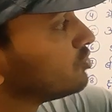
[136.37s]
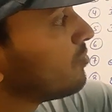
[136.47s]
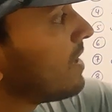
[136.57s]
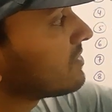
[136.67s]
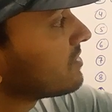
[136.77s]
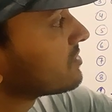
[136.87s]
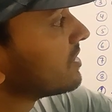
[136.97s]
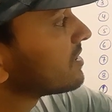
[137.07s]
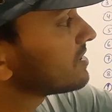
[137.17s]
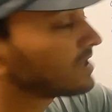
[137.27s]
जो मात्र
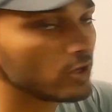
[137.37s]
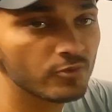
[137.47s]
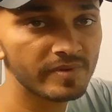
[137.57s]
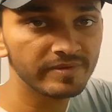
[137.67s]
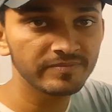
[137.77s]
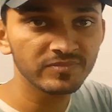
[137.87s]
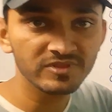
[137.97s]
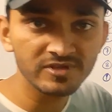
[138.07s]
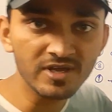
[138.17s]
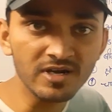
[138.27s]
थर्टी नाइन रुपये में
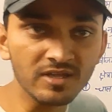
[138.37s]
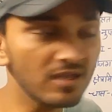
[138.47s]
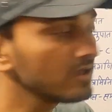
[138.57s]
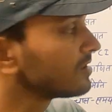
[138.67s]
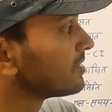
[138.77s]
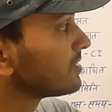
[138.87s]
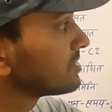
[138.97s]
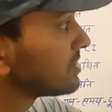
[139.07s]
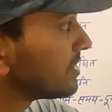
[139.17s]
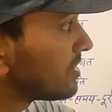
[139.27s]
ध्यान रखें
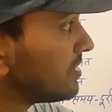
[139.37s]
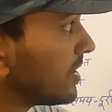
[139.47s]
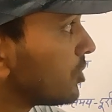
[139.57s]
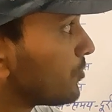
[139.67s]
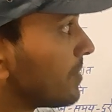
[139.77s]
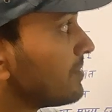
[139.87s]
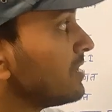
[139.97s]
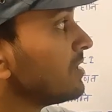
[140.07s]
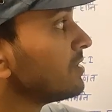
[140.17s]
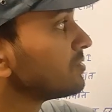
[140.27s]
थर्टी नाइन रुपये
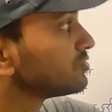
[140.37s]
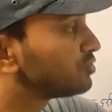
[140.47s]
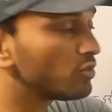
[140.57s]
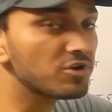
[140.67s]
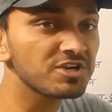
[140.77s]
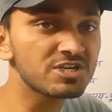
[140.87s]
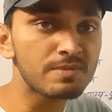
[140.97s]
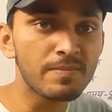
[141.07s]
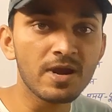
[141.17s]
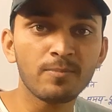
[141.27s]
में दो
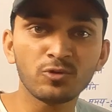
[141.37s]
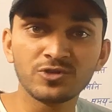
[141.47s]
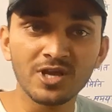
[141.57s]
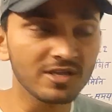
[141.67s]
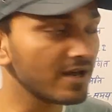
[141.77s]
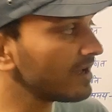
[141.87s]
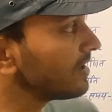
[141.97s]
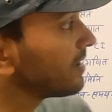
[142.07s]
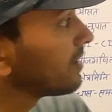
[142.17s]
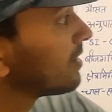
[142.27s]
टेस्ट पेपर आपको दिया जा
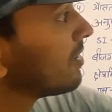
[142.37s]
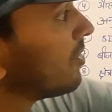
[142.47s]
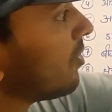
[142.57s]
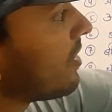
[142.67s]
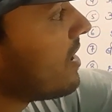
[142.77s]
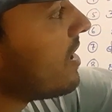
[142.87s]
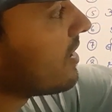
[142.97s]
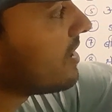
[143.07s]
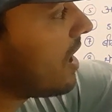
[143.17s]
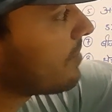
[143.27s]
रहा है और
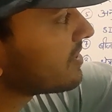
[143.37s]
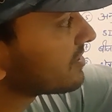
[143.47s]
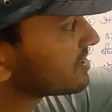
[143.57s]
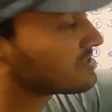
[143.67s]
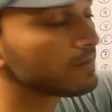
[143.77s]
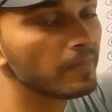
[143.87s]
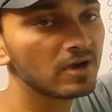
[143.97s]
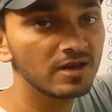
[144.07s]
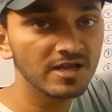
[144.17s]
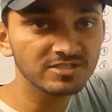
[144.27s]
अगर आप ये टेस्ट
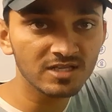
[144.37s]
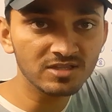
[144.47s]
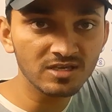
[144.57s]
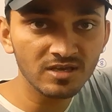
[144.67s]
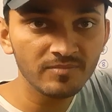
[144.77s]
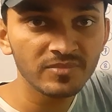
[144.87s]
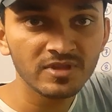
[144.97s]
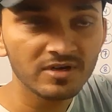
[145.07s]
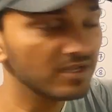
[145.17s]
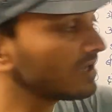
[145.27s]
पेपर लेना चाहते हैं
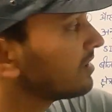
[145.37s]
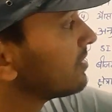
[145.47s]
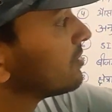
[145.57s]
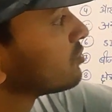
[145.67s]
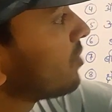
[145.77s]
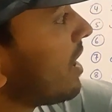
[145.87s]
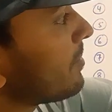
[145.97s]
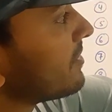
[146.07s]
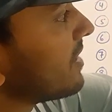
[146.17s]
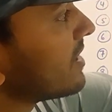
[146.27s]
ठीक है तो
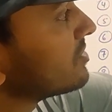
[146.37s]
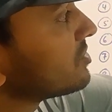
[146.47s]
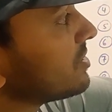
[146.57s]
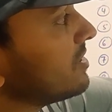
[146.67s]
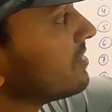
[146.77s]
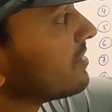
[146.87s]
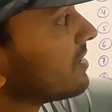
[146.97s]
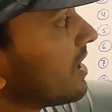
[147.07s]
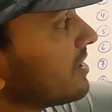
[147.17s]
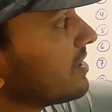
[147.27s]
आप नाइन थ्री
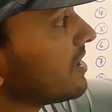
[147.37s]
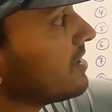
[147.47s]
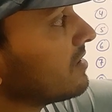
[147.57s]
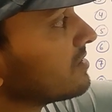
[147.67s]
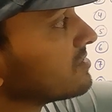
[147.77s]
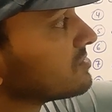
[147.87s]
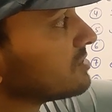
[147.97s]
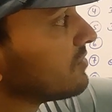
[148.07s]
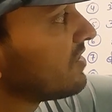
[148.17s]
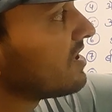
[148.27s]
नाइन नाइन
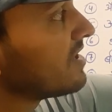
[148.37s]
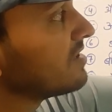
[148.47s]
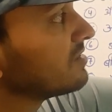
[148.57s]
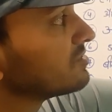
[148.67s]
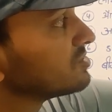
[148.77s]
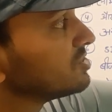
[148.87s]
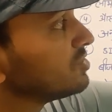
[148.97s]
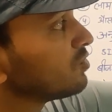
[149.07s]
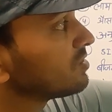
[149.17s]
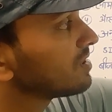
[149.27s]
सेवन नाइन
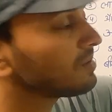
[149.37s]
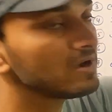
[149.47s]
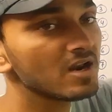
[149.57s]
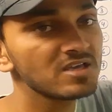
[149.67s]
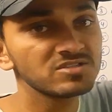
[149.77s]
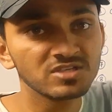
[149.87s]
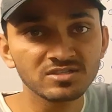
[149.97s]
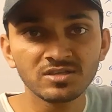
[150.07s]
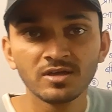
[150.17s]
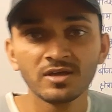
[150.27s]
जीरो डबल नाइन
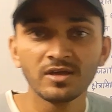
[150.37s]
सिक्स